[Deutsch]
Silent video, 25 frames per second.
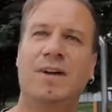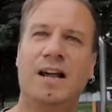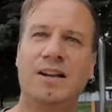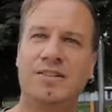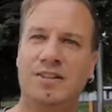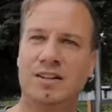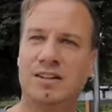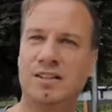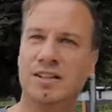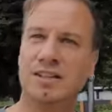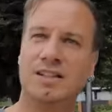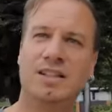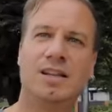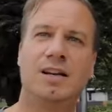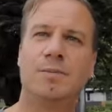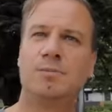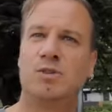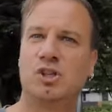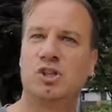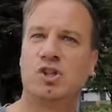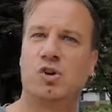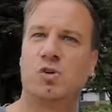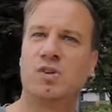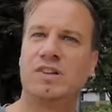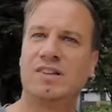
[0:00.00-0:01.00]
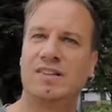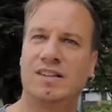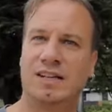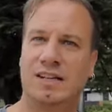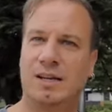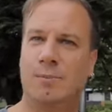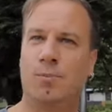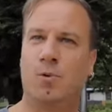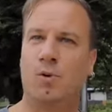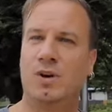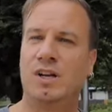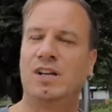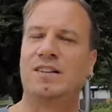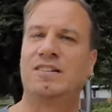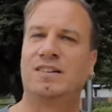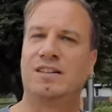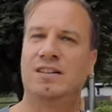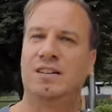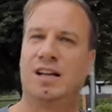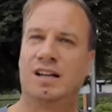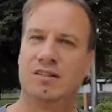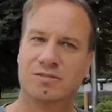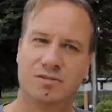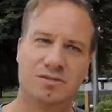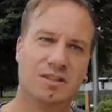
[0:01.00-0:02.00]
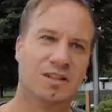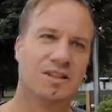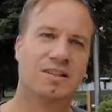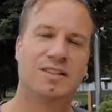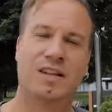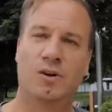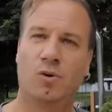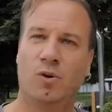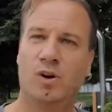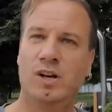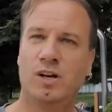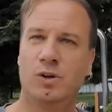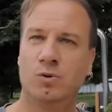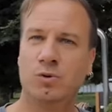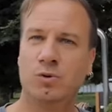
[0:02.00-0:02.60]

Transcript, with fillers: weil sie halt nicht in einem geschlossenen Gebäude sind. Also die sind alle